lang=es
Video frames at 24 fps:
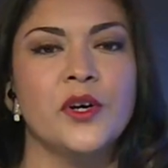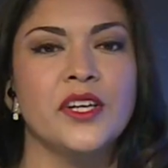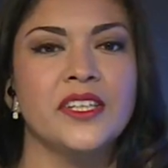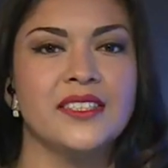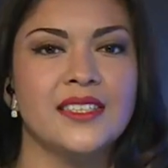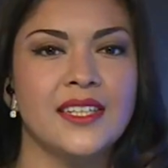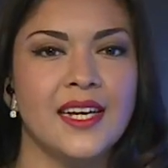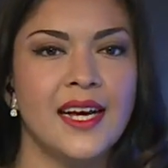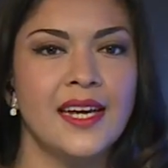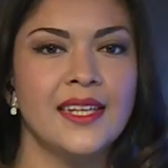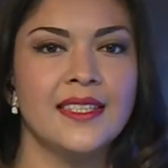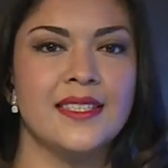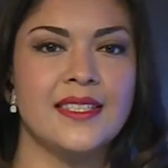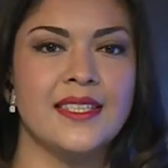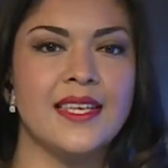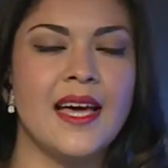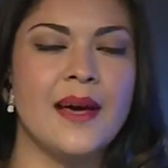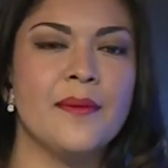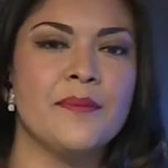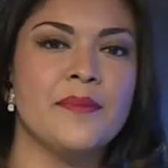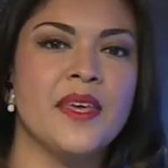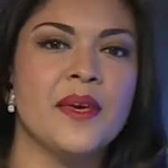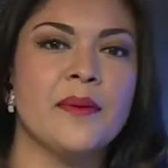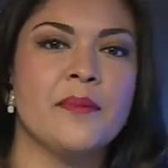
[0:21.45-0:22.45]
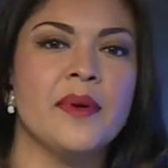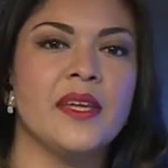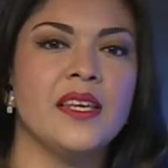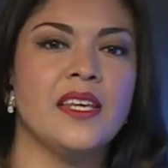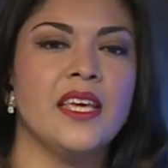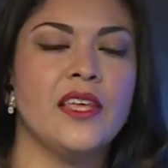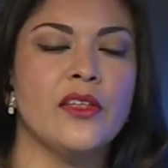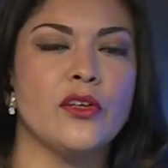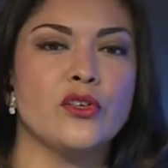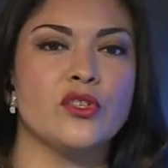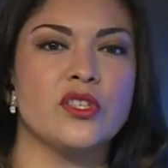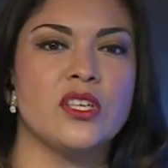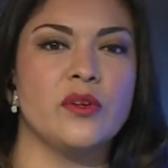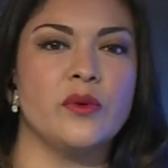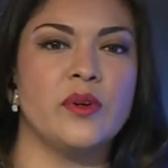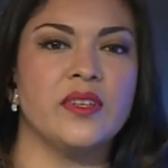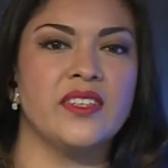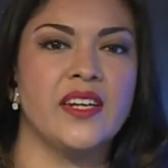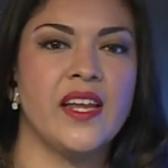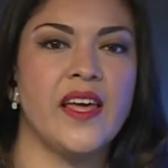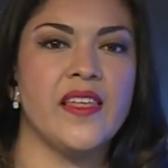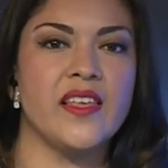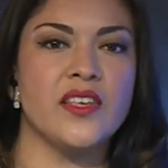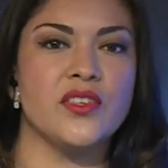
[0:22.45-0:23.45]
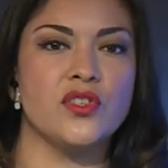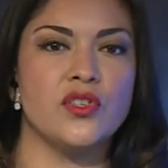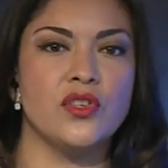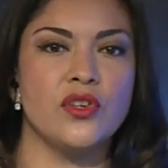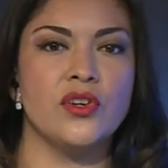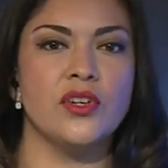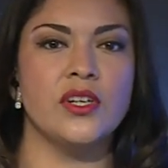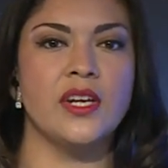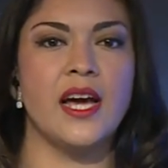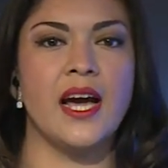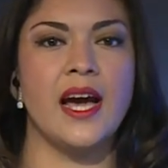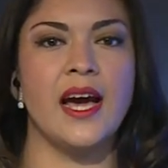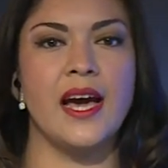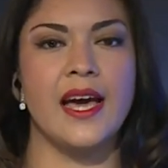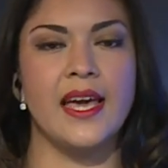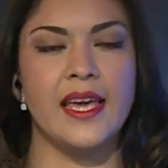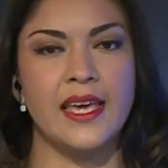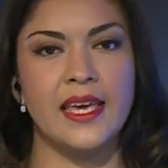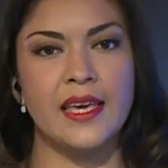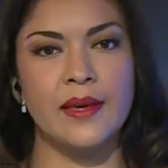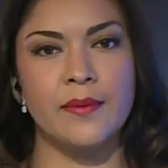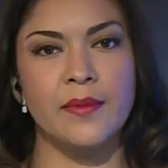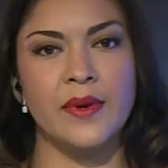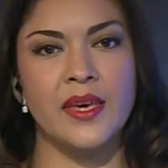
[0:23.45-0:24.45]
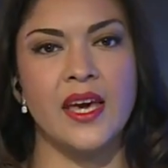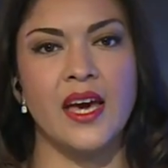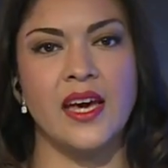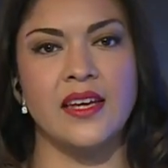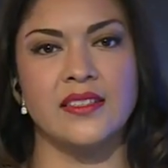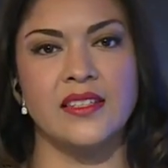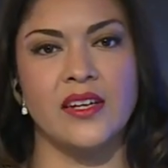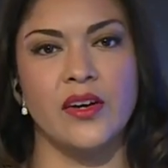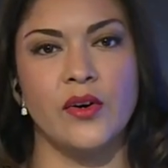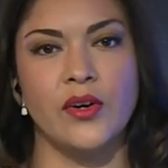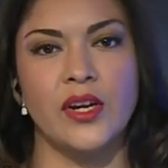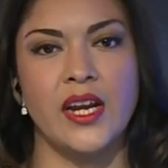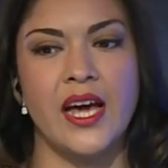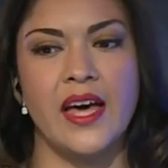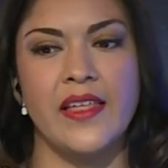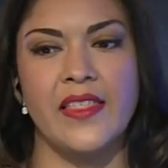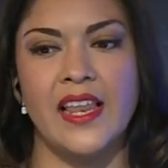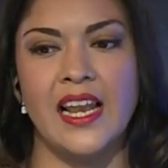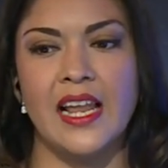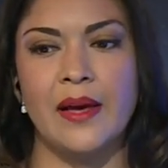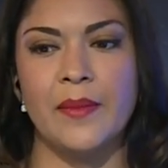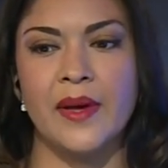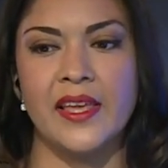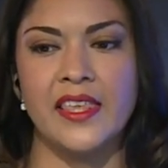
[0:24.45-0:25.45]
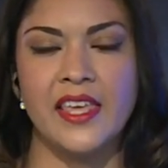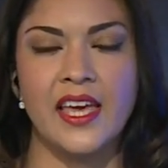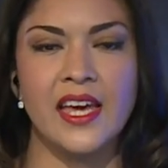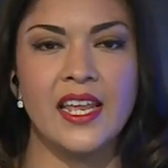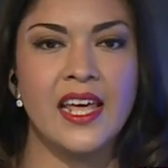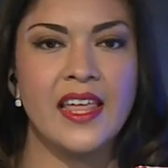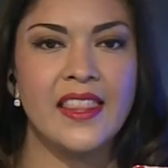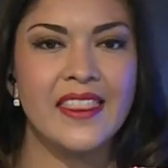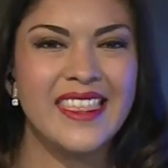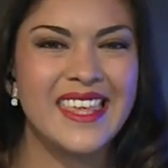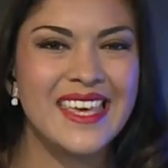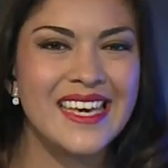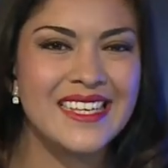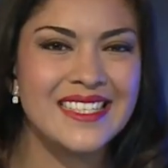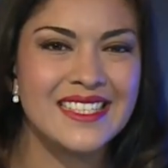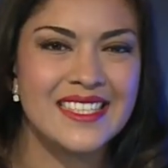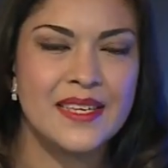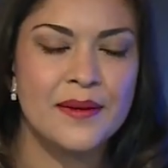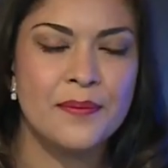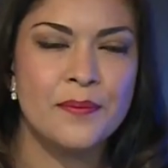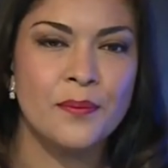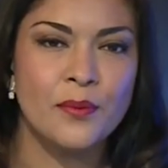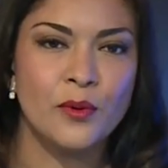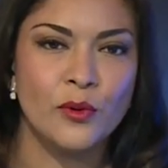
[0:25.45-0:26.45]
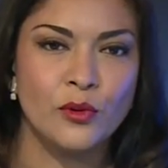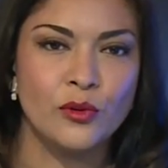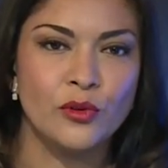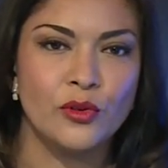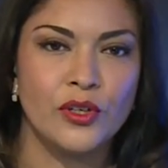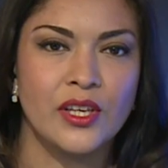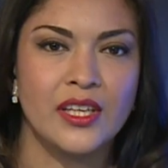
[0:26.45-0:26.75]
están? Sean bienvenidos a nuestra edición AM a esta hora de la mañana 10 en punto.